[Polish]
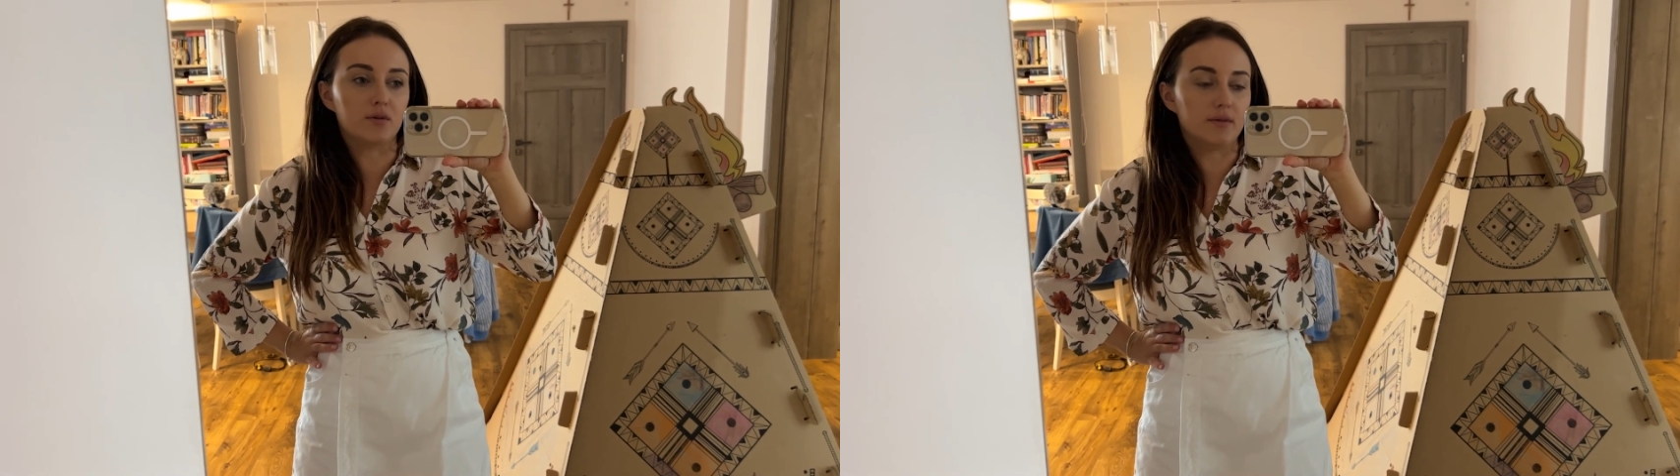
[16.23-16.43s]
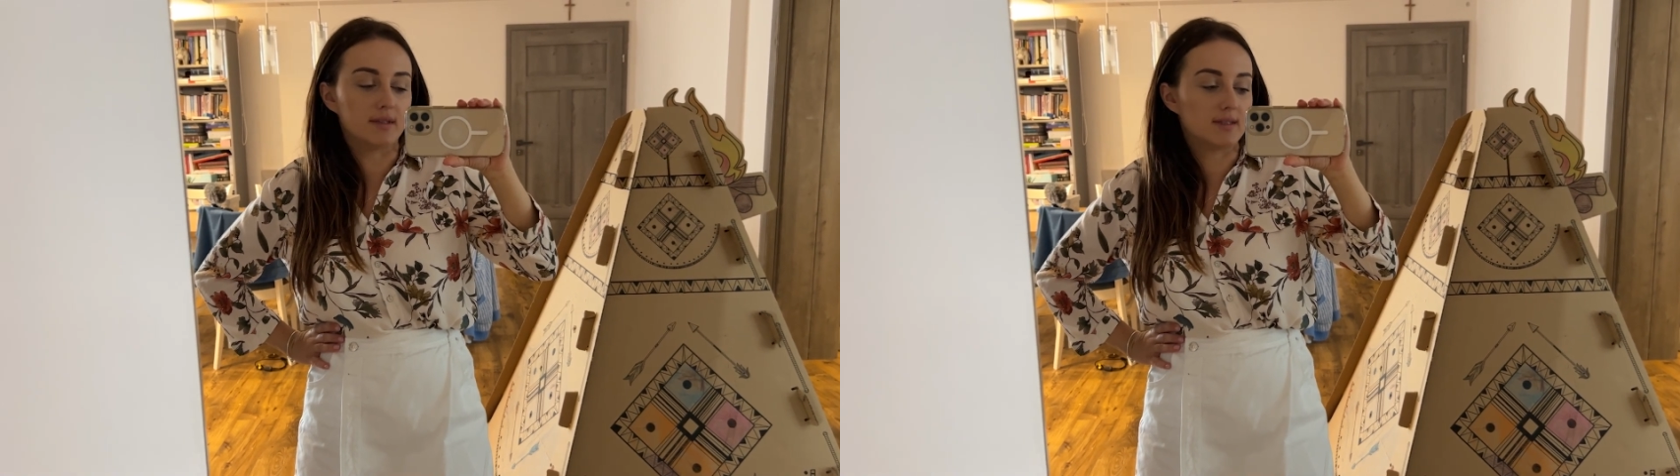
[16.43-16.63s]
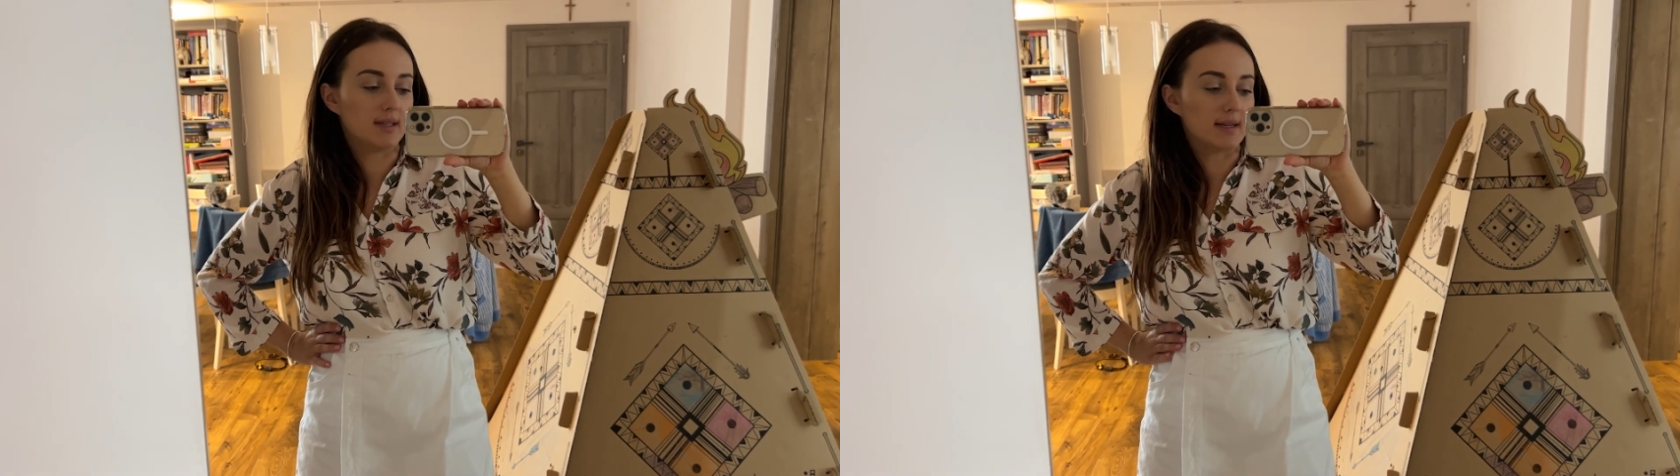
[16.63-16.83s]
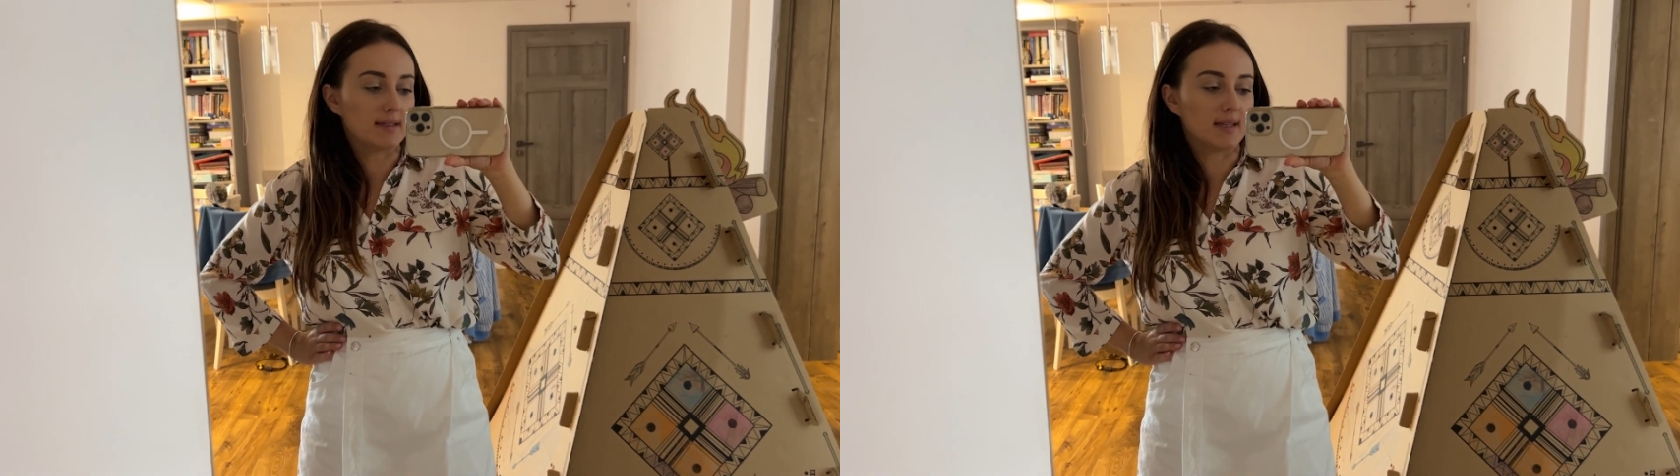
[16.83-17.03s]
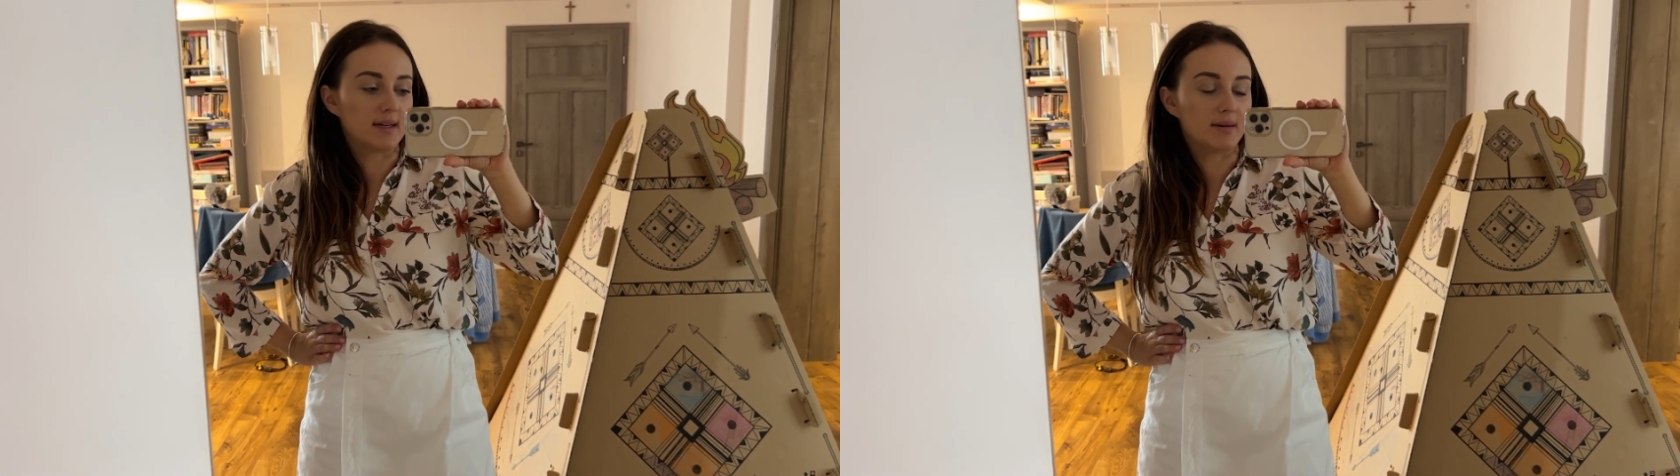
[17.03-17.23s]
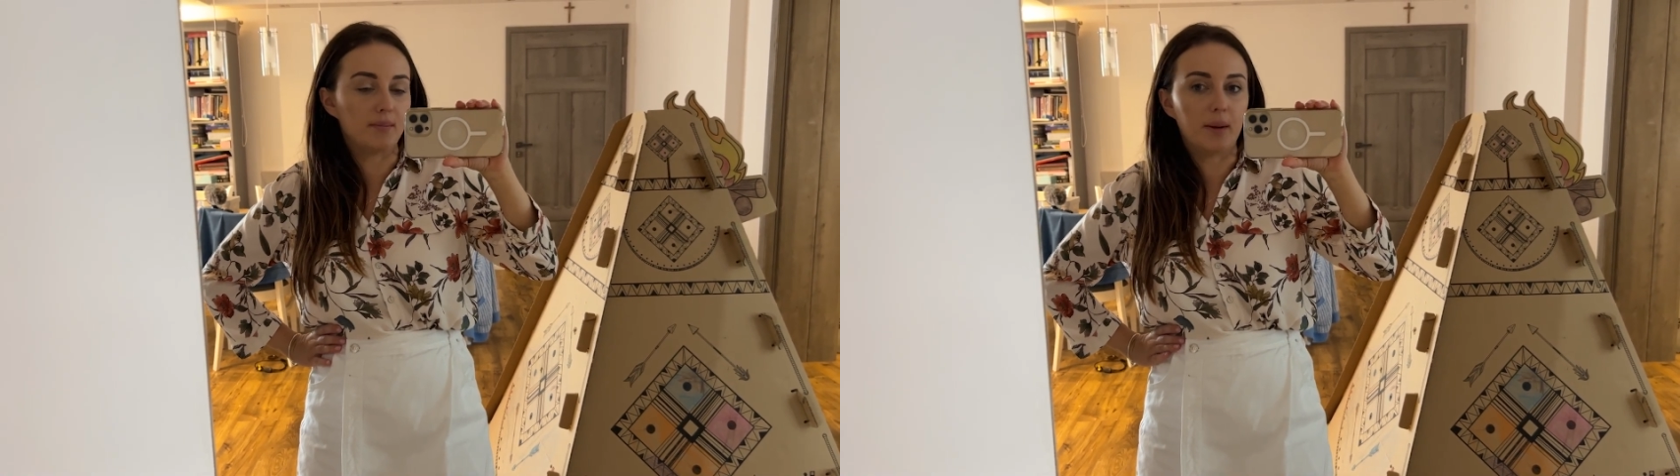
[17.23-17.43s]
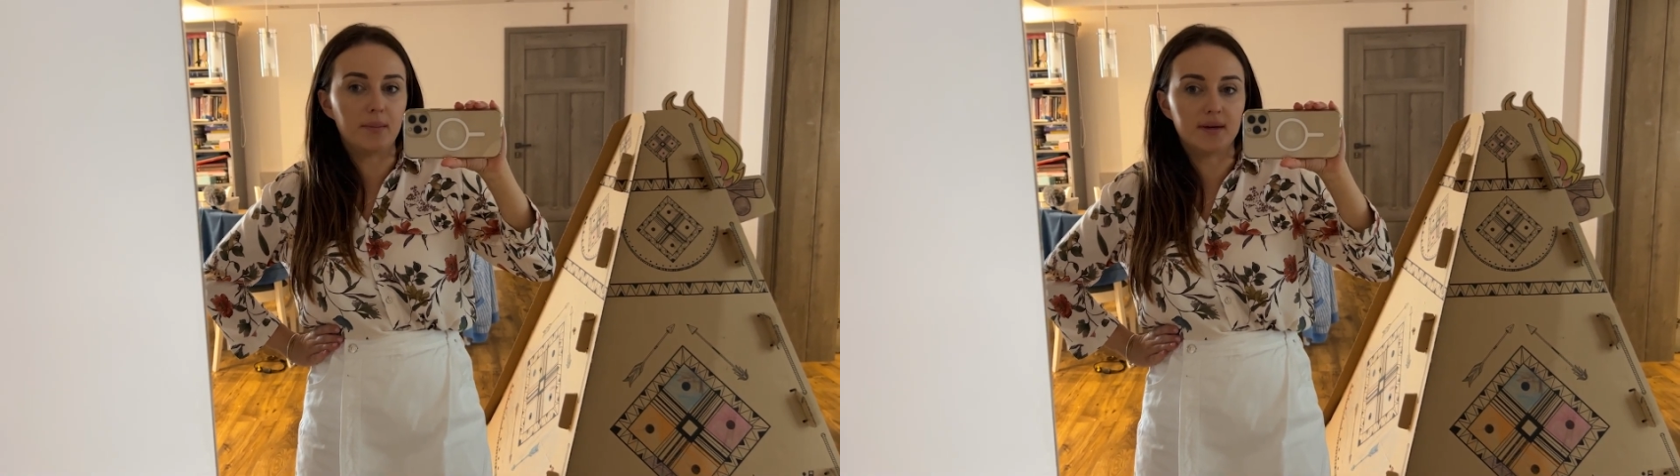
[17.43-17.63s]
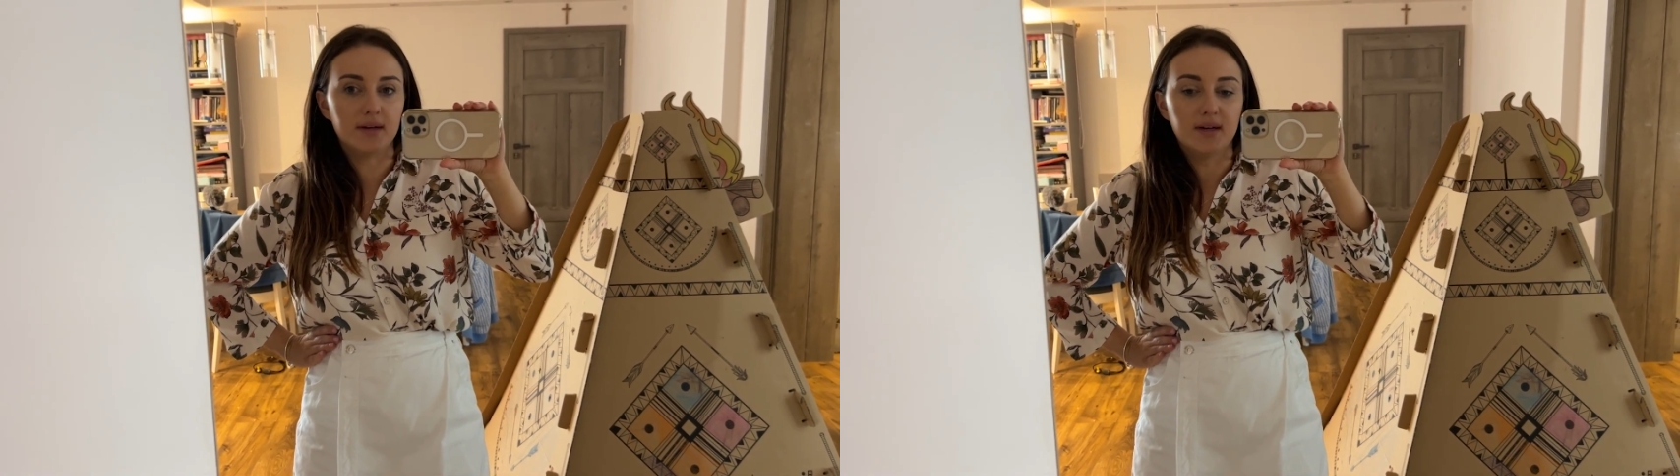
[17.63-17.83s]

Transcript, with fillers: więc teraz tak mamy